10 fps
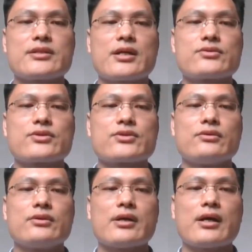比统
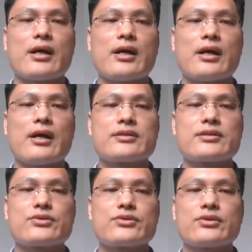治时间长短
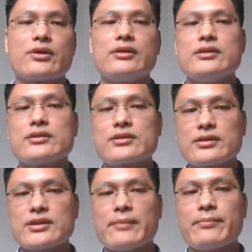更重要的
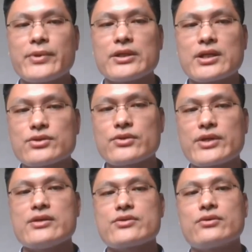是，罗马
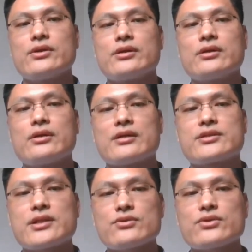城对于基督
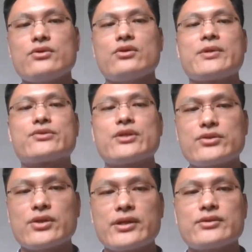教意义非
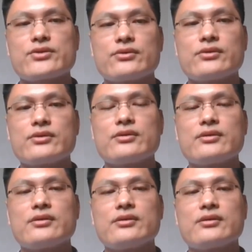凡。
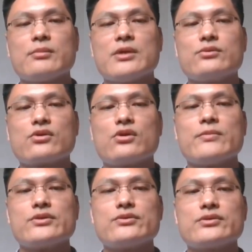罗马城
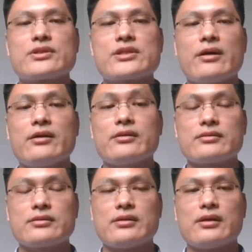是教
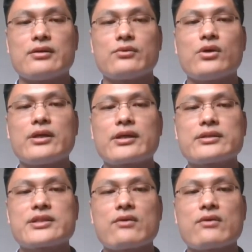皇圣座的
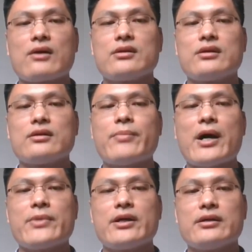所在地，
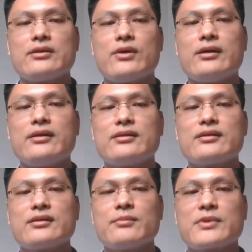罗马城
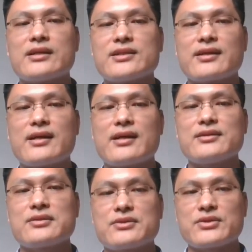当然也就是圣城。